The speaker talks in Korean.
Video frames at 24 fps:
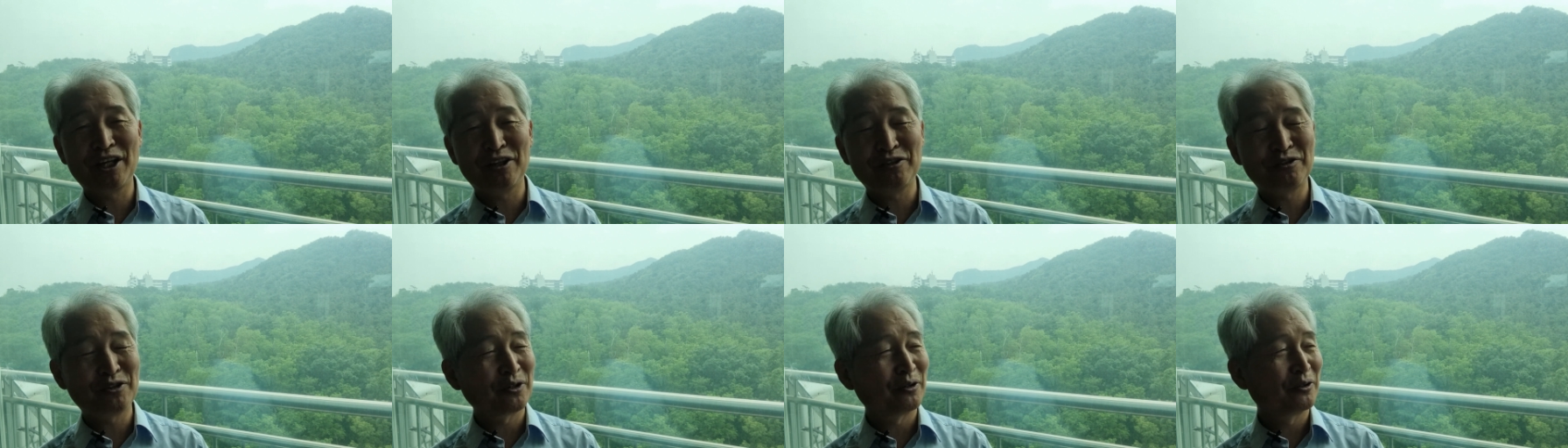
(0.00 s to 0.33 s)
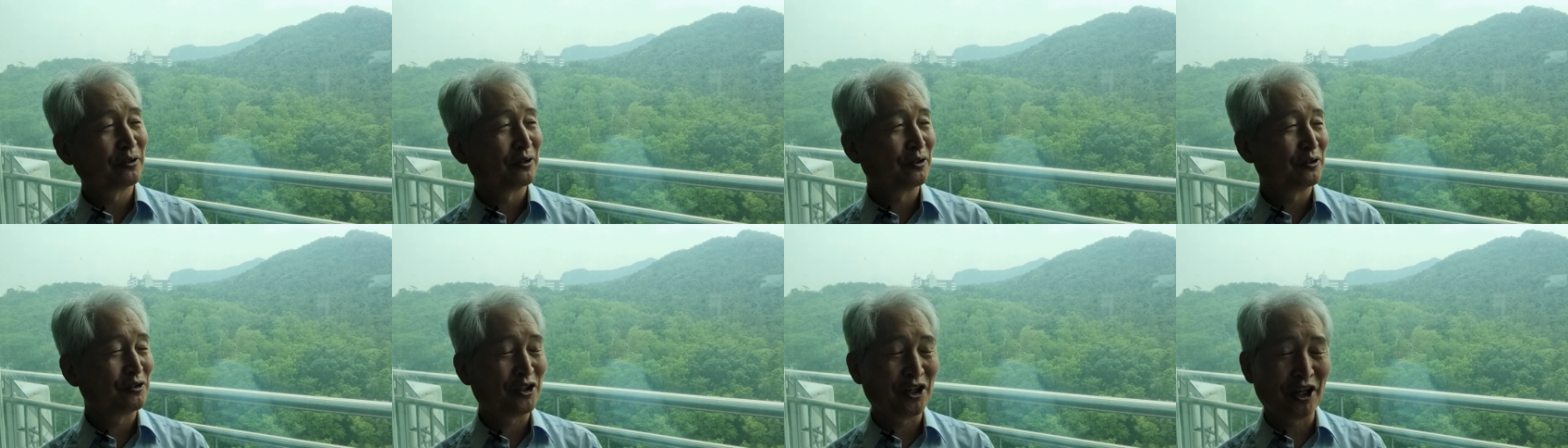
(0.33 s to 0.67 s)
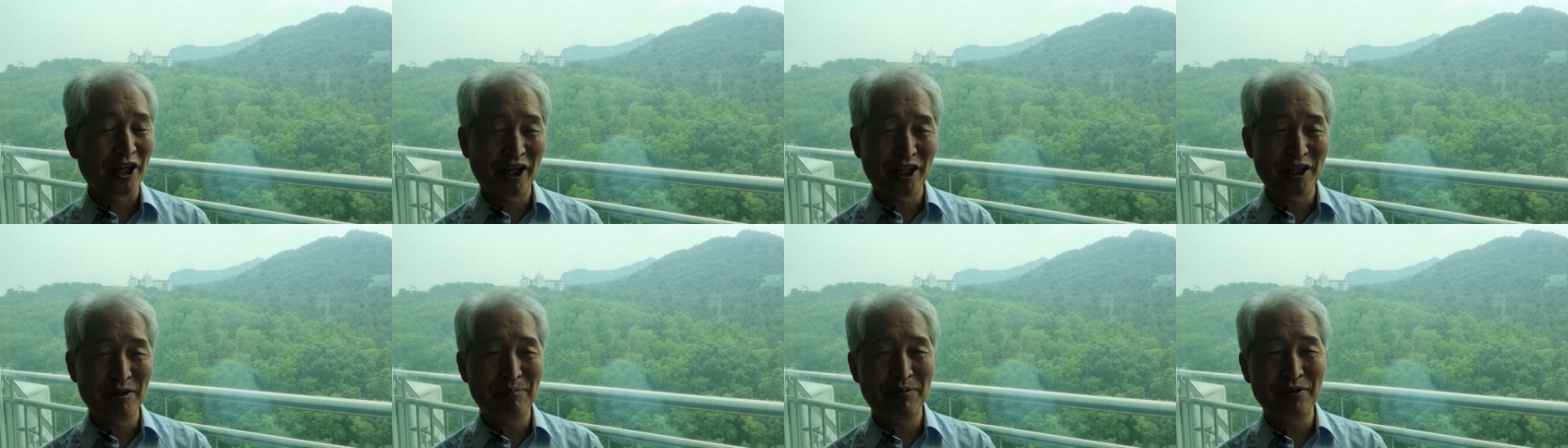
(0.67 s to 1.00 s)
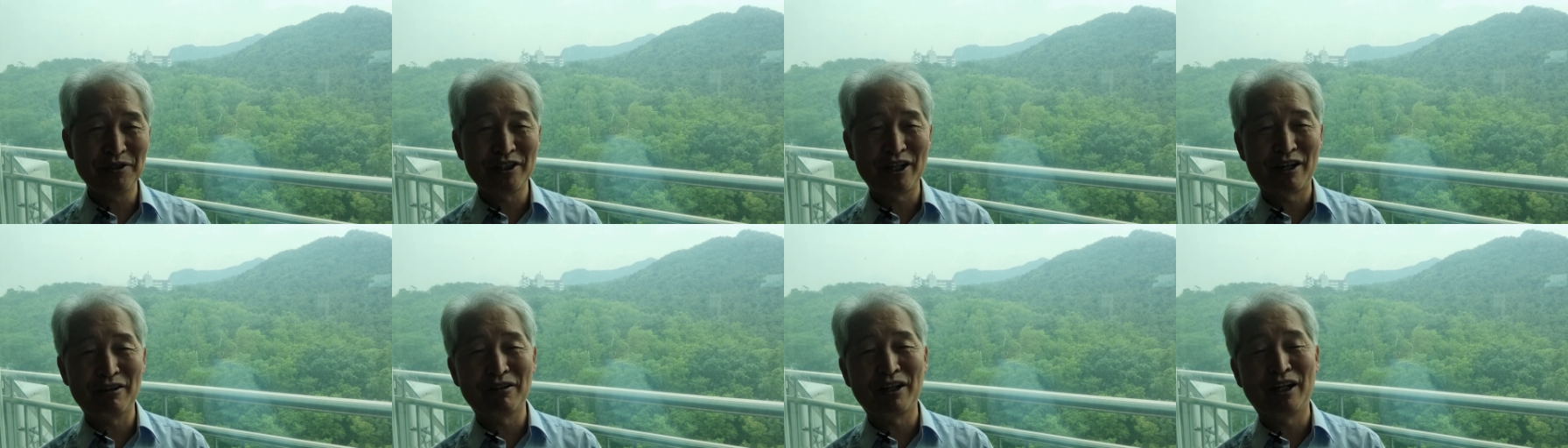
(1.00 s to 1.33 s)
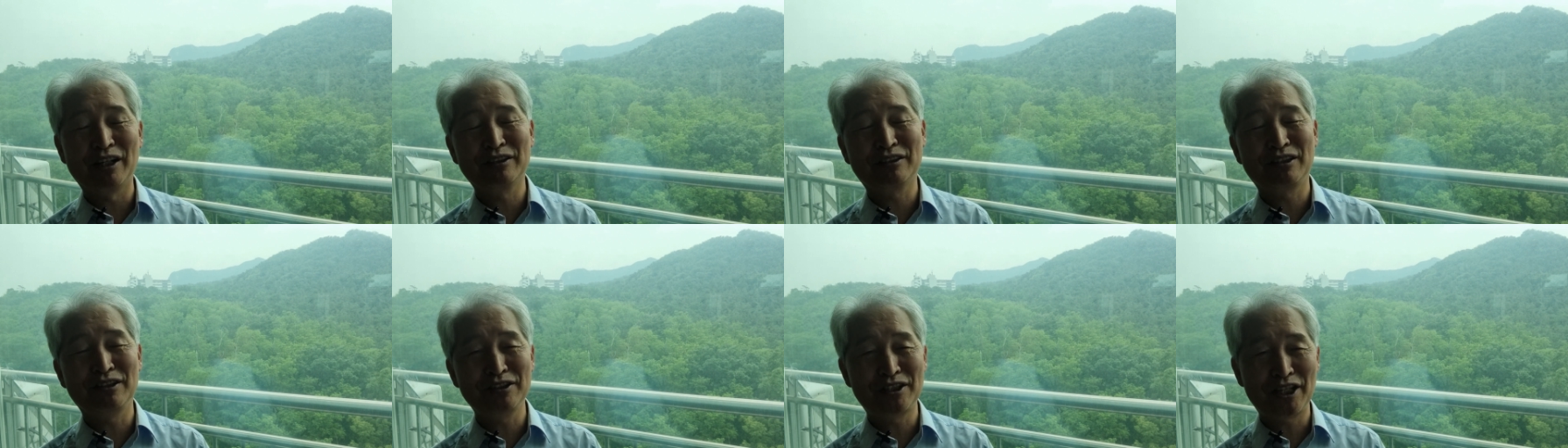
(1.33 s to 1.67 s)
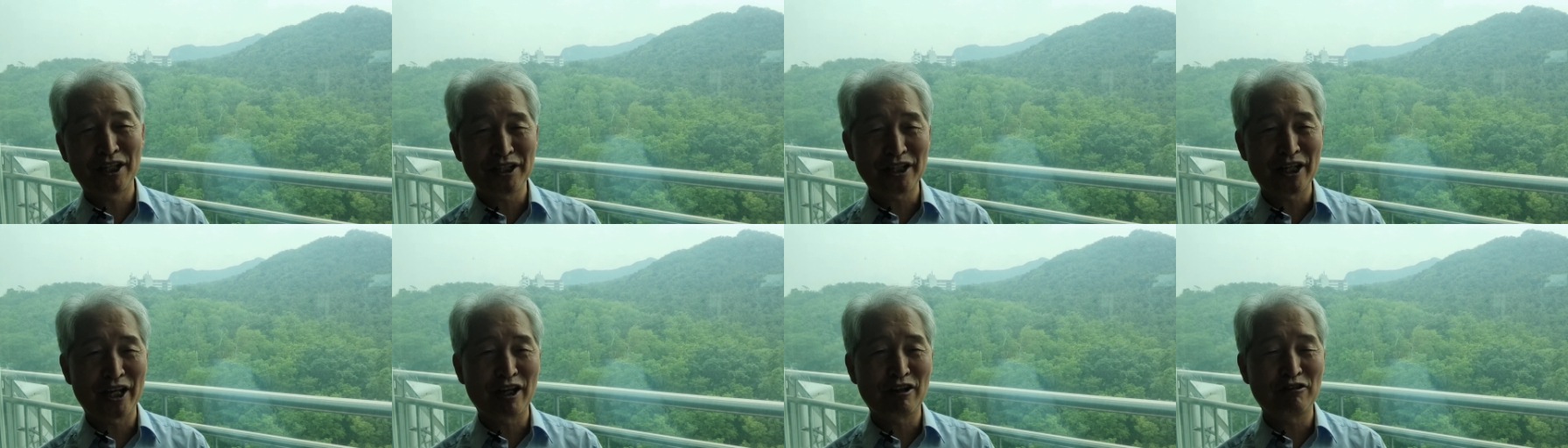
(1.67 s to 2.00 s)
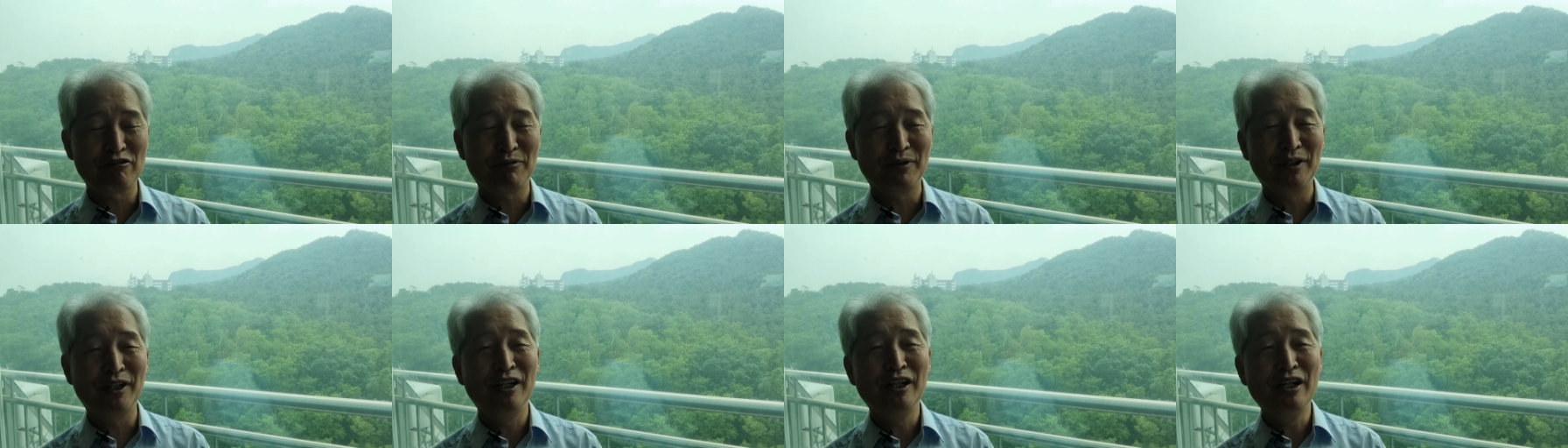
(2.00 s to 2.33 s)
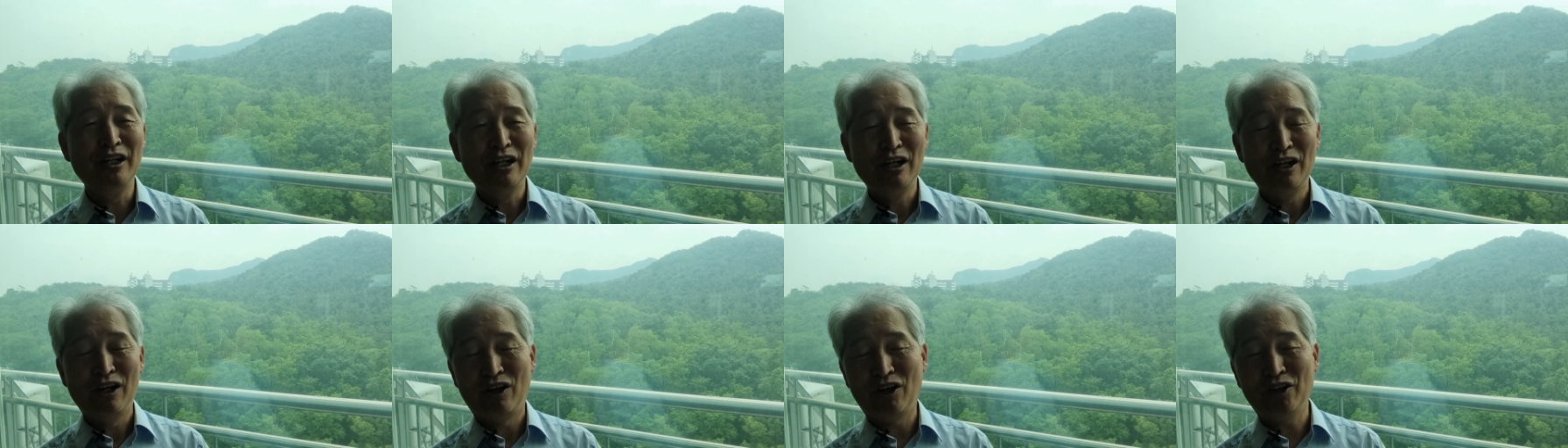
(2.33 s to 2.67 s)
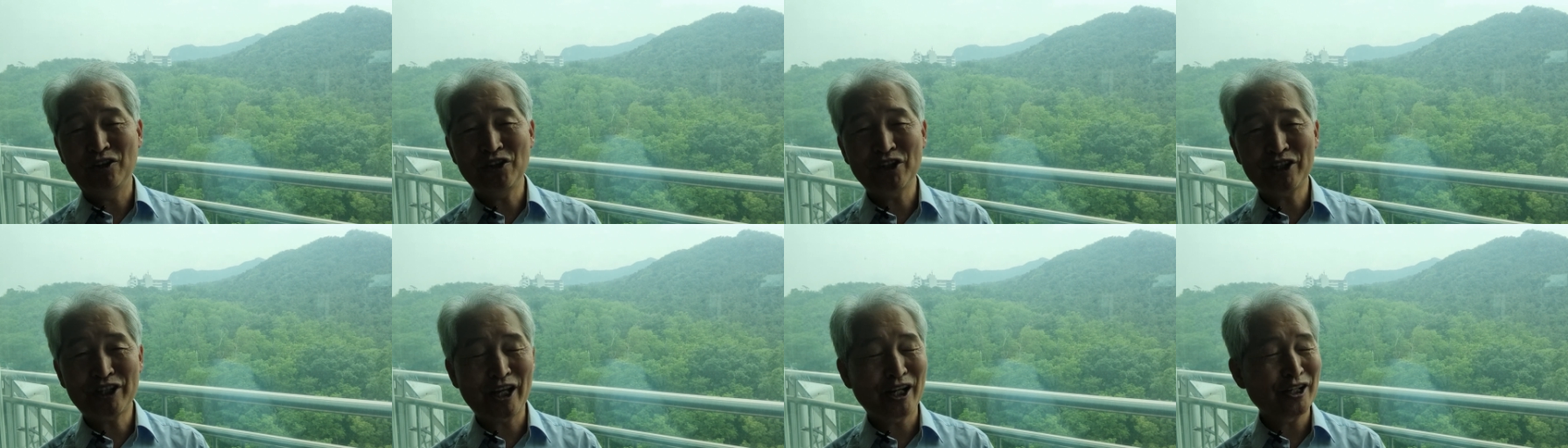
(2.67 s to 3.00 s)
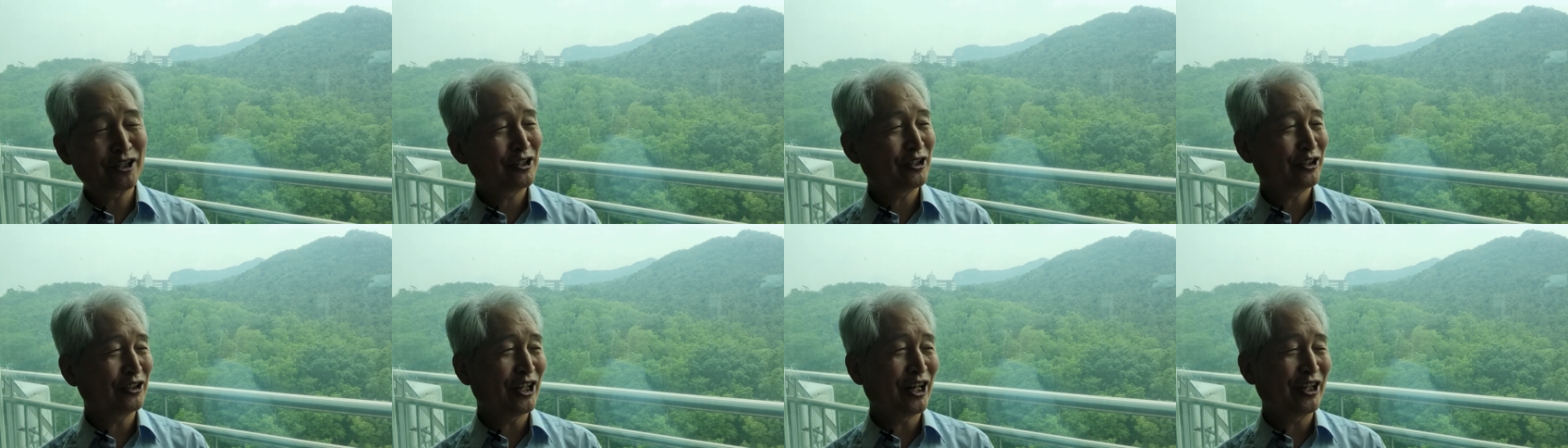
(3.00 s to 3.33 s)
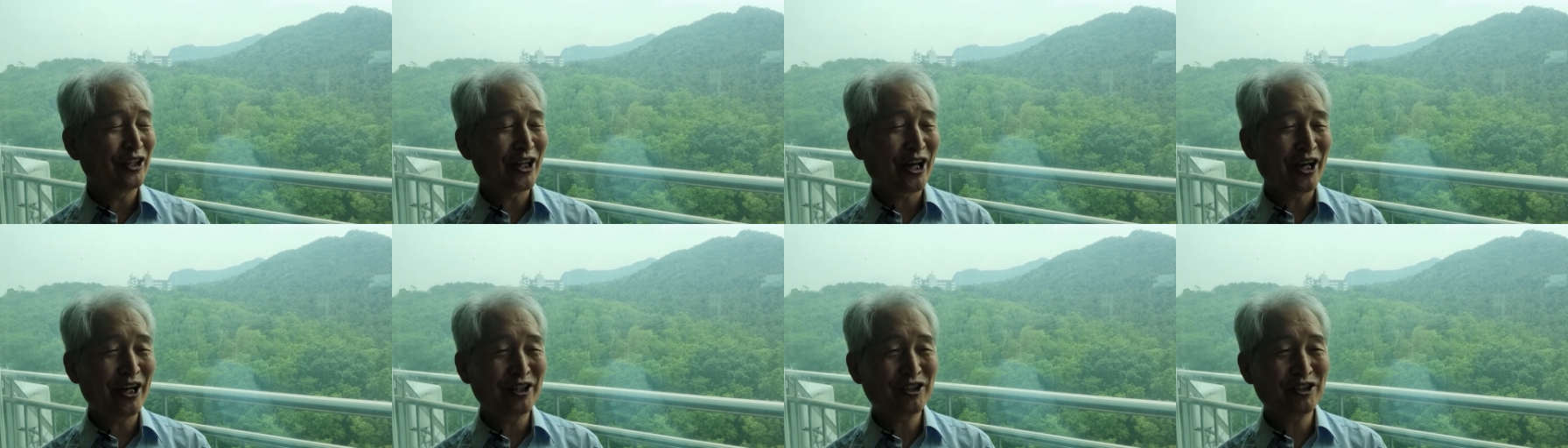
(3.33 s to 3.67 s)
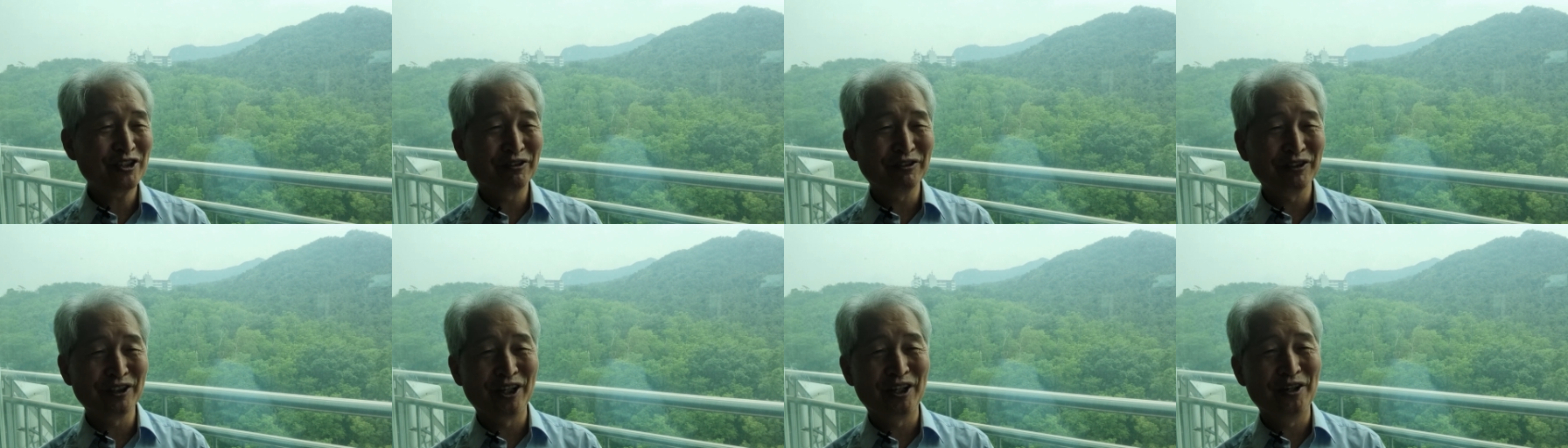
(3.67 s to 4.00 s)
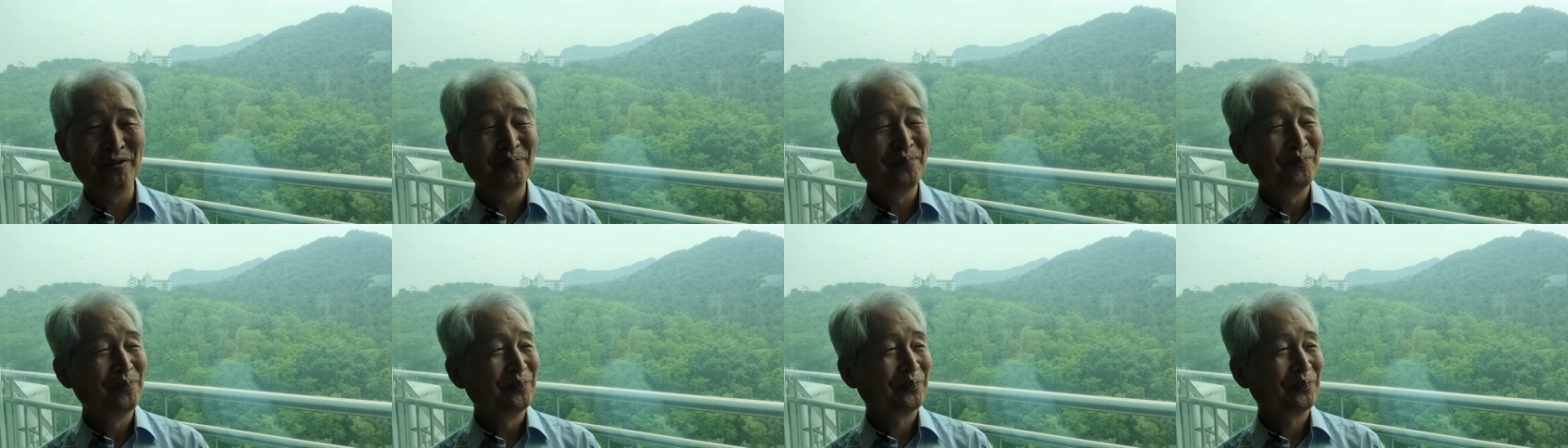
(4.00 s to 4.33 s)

예수의 공로 죄의 깊은 장과 뜬 세상의 꿈을 어서 깰지어다 나의 친구여